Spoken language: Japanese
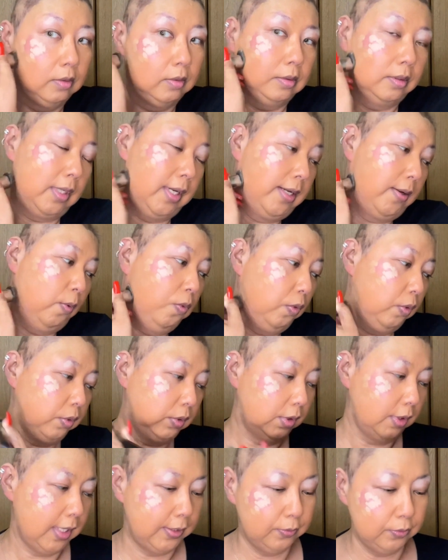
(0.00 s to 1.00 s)
で
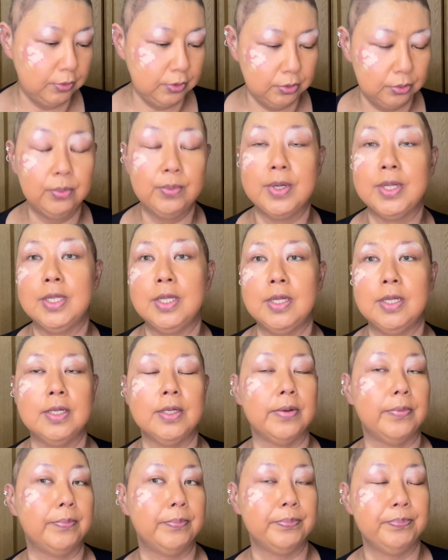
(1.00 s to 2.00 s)
女の人
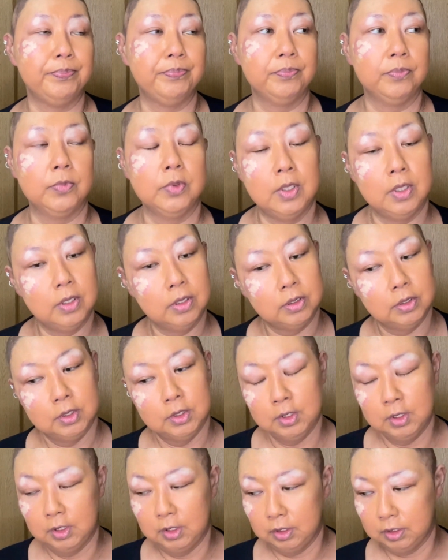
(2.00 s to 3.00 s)
は
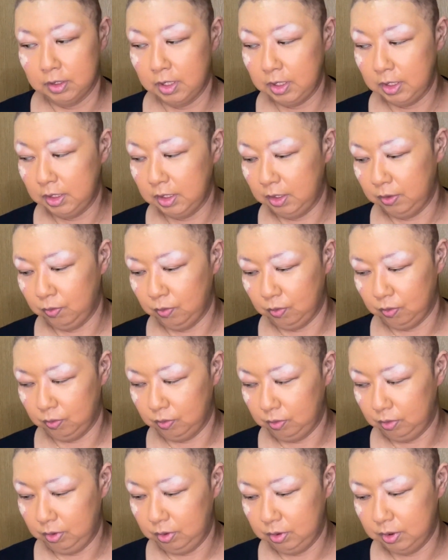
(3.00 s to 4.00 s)
誰だろ
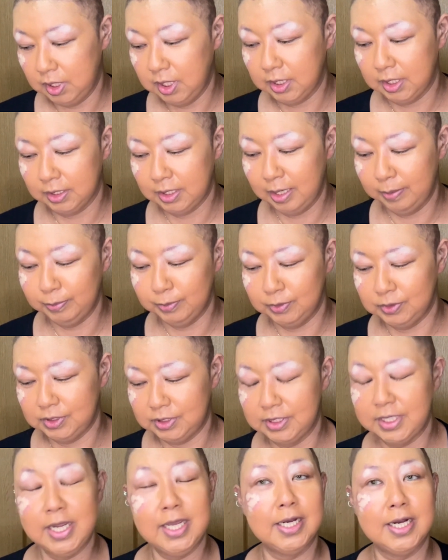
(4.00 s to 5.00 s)
うなんか多分
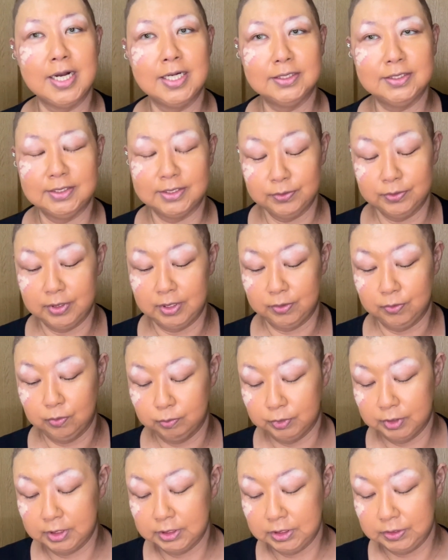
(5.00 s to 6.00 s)
時代感じるけど
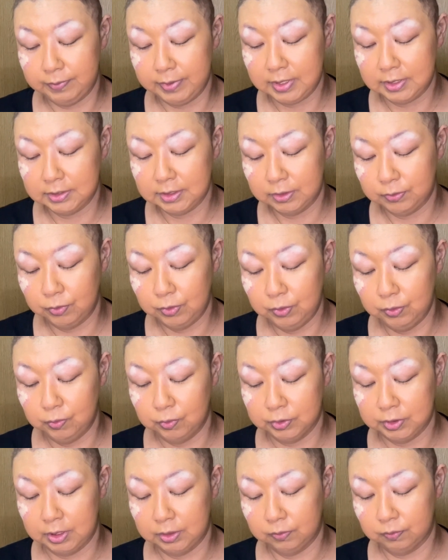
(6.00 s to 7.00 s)
昔は浅野ゆう
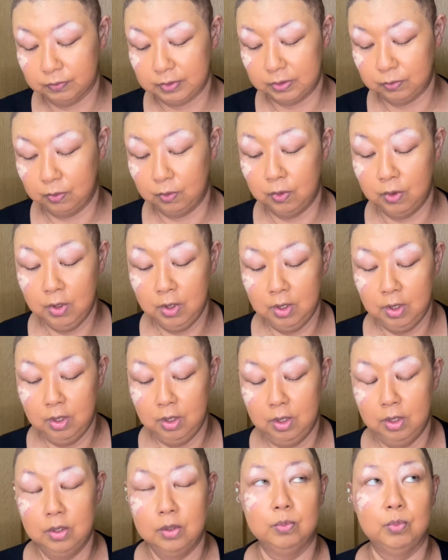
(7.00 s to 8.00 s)
子さんとかの
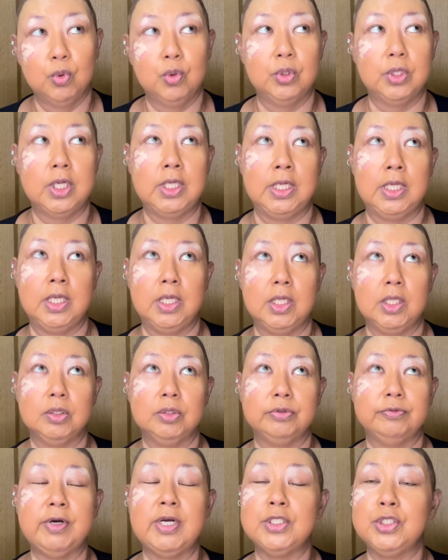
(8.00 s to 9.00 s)
もう何
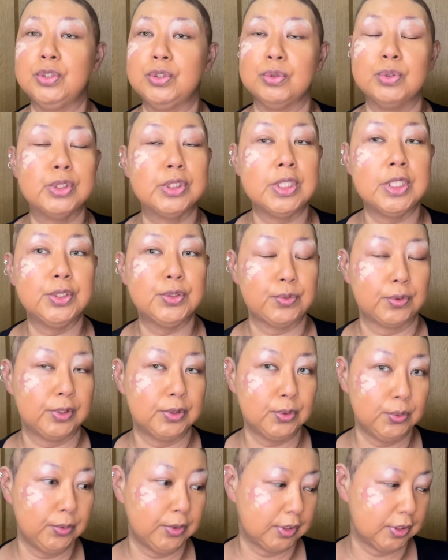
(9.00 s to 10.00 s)
ファッションセンスとか
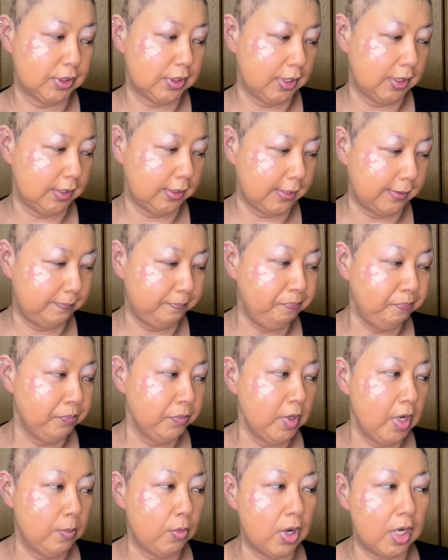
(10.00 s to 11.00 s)
そういうのが好きだった
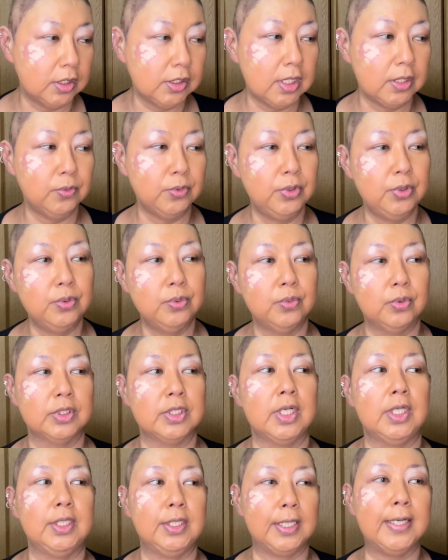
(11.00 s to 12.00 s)
もう浅野ゆう子
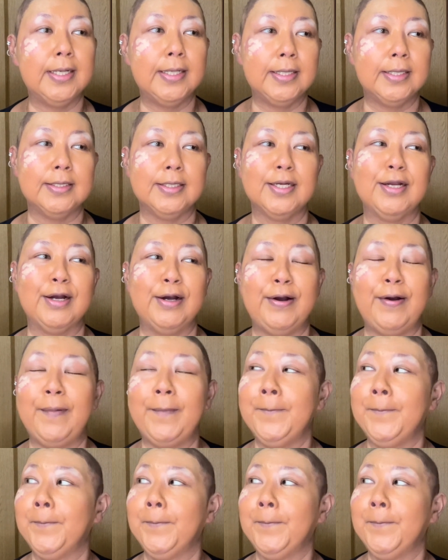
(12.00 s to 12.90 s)
さんがなんか